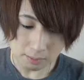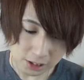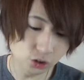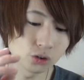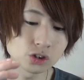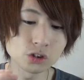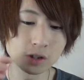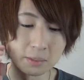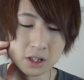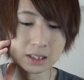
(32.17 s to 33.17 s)
症状
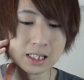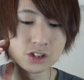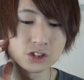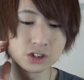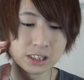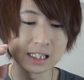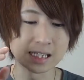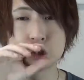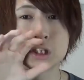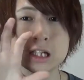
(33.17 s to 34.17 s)
は単純
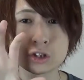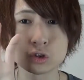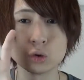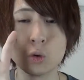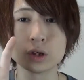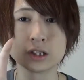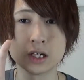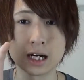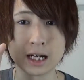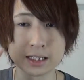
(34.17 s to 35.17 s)
に口がちょっと大き
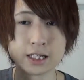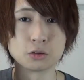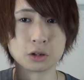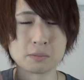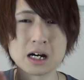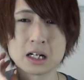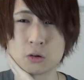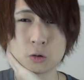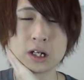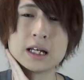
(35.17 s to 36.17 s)
く開かないとか、
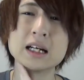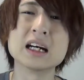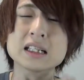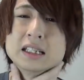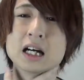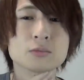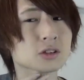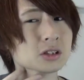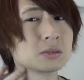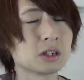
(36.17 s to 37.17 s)
ここら辺が痛む。